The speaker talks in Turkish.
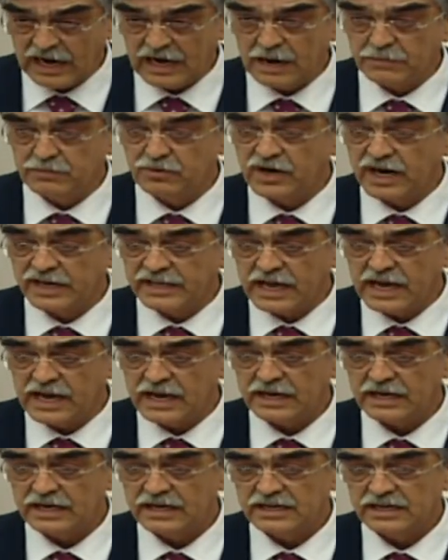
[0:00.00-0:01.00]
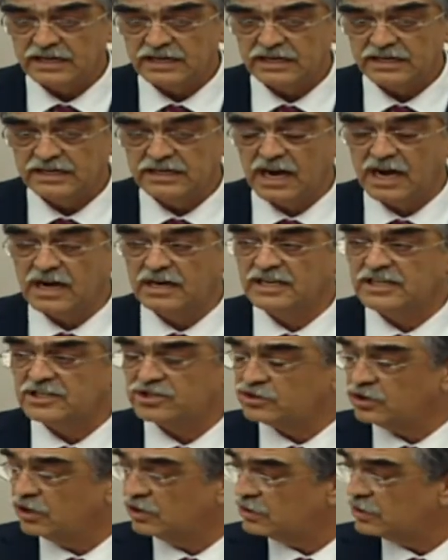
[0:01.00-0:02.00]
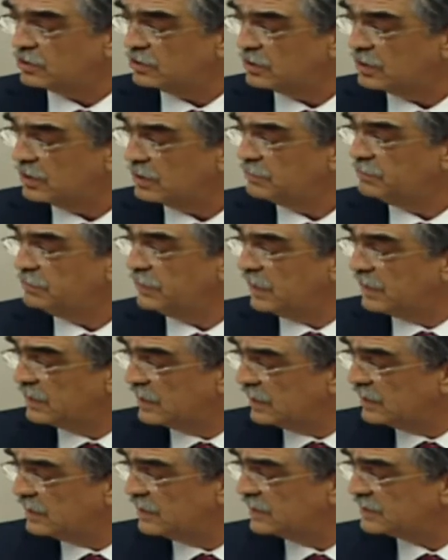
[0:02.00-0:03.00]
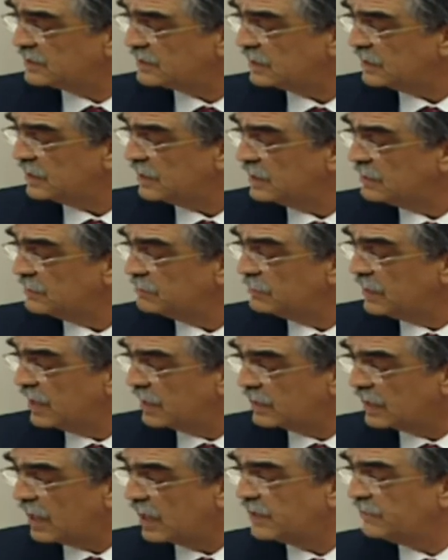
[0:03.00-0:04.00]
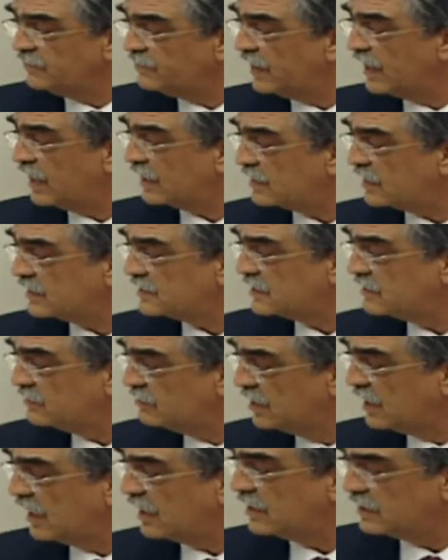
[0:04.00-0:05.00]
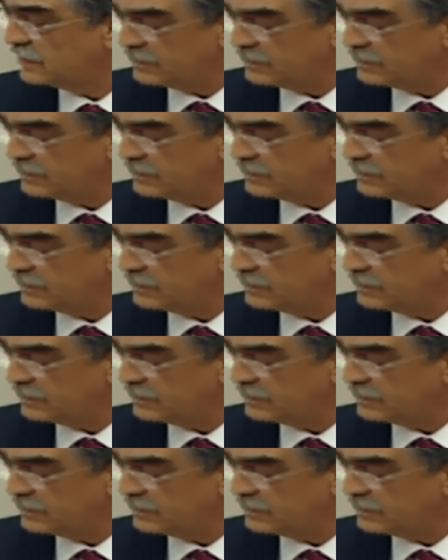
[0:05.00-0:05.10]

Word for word: hele burada yağ hiç yok. Bildiğiniz margarin veyahut da sıvı yağ.